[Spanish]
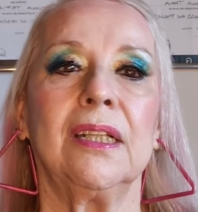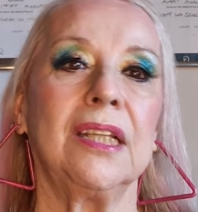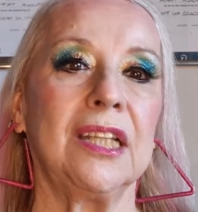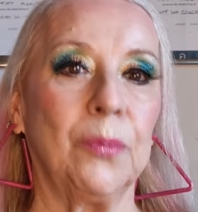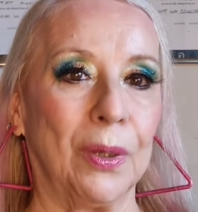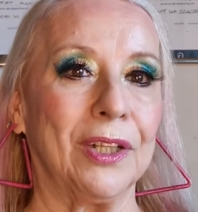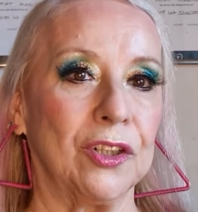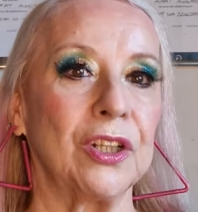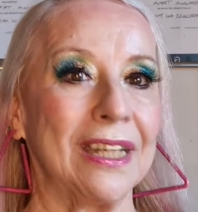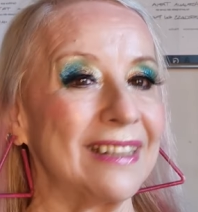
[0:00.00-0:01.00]
Y
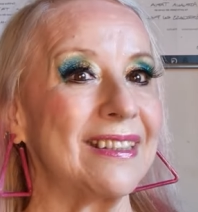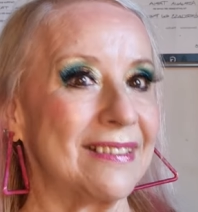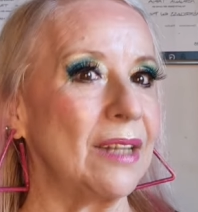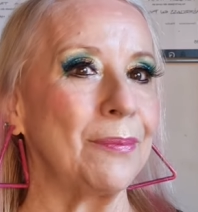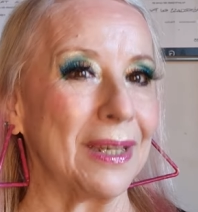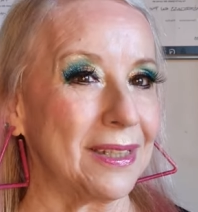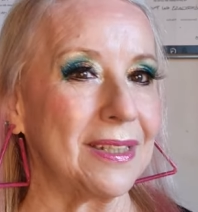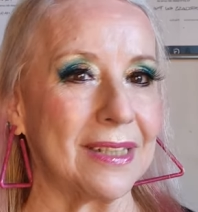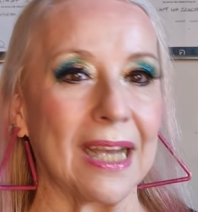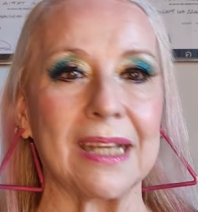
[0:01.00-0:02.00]
bueno, este es el
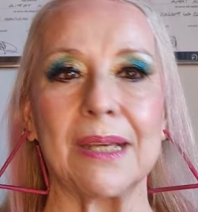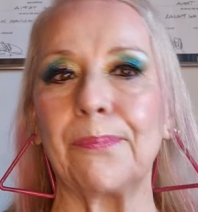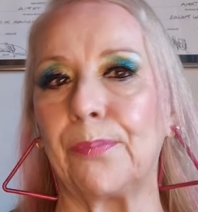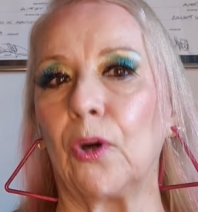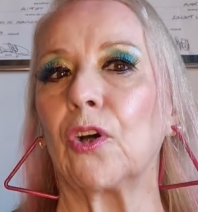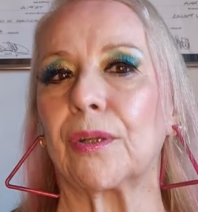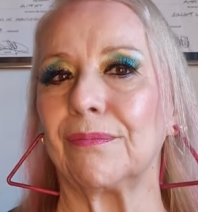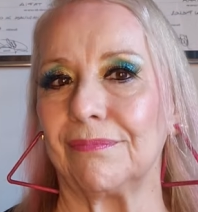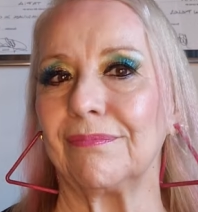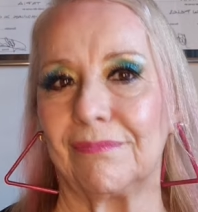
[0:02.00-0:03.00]
maquillaje
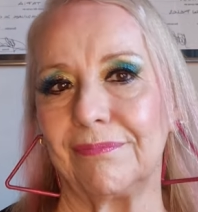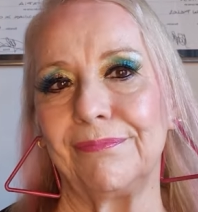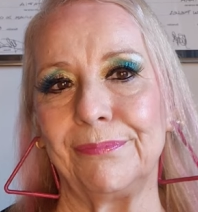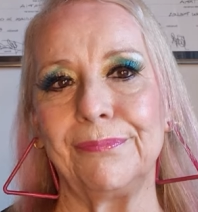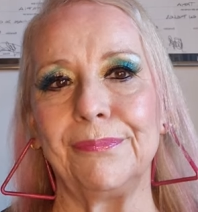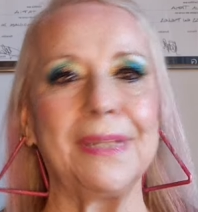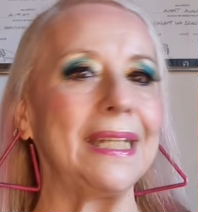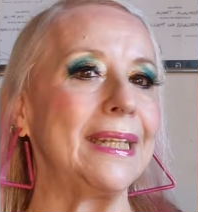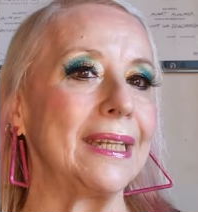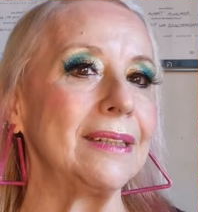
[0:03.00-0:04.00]
por,
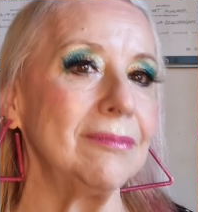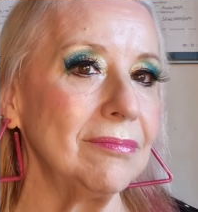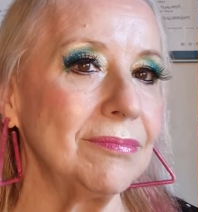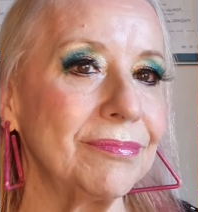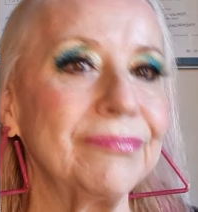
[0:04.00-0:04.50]
miren,